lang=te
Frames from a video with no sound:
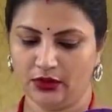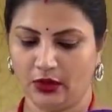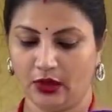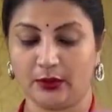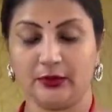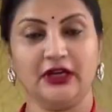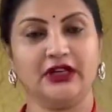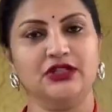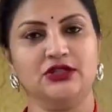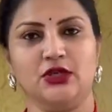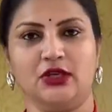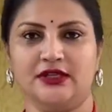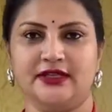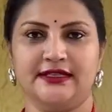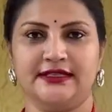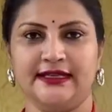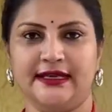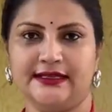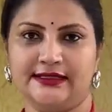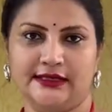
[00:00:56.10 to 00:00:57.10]
నార్మల్గా జార్జెస్
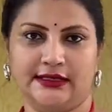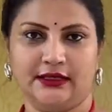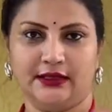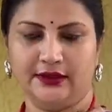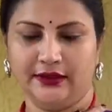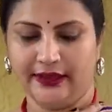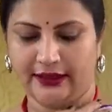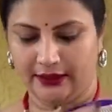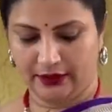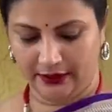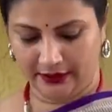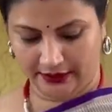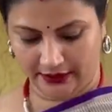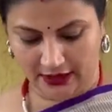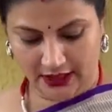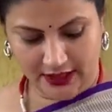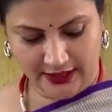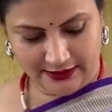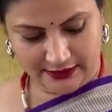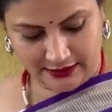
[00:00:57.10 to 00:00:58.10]
శారీస్ ఎట్లుంటే అటువంటి
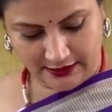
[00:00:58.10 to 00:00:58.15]
సో